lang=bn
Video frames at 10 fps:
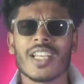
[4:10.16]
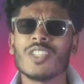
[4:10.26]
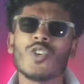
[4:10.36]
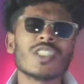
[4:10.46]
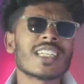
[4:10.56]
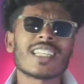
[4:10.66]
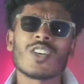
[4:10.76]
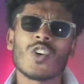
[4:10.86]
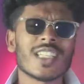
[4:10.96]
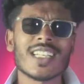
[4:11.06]
কিন্তু ওই যে একটা
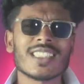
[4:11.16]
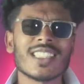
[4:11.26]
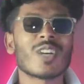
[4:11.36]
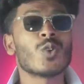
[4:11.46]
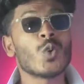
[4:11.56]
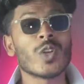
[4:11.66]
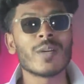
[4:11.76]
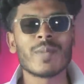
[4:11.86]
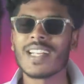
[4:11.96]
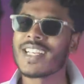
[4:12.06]
কথা আছে না কুকুরের
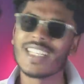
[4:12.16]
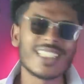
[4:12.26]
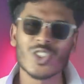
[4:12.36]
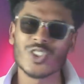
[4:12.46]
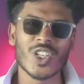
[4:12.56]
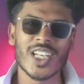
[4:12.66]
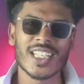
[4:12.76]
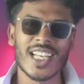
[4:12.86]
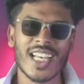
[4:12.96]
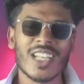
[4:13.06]
পেটে ঘি সহ্য হয়
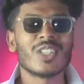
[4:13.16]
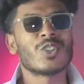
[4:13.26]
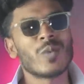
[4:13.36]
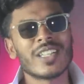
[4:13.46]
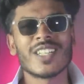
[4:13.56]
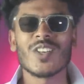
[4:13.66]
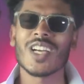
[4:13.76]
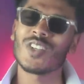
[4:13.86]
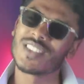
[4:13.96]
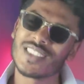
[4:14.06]
না তোমাদেরও
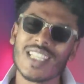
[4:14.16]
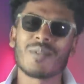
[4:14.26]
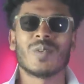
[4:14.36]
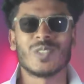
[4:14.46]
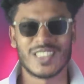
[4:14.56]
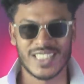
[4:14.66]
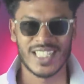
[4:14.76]
এখন সেম অবস্থা